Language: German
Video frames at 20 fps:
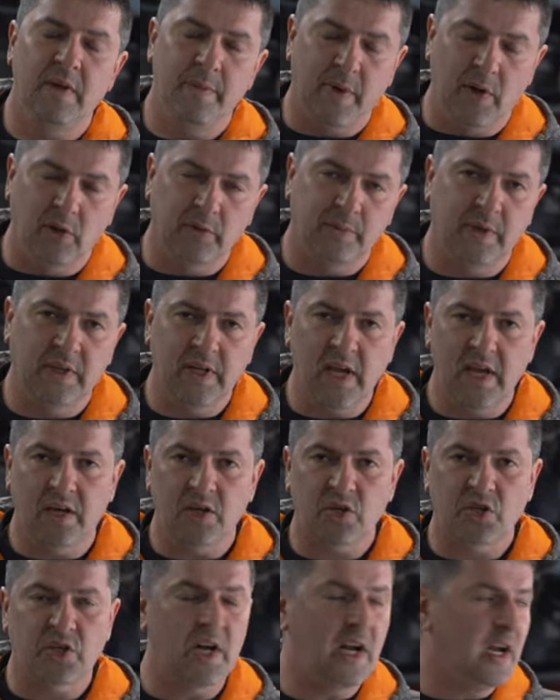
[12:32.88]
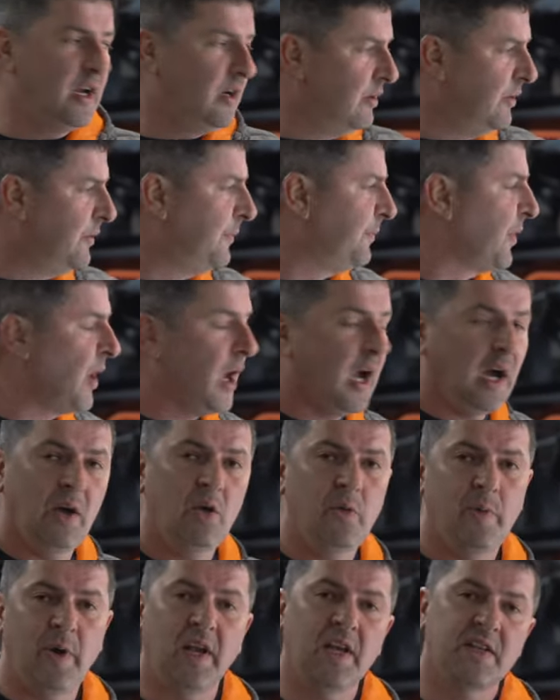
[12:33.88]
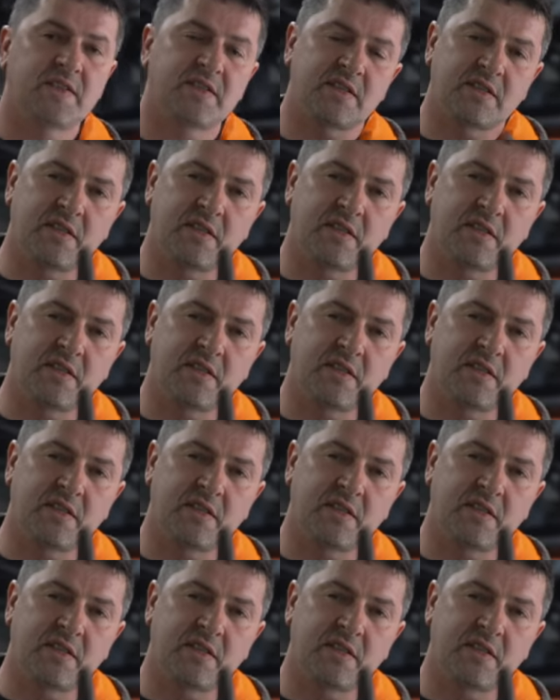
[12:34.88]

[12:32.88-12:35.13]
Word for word: Wie baut man ein Gestell? Ah, übrigens,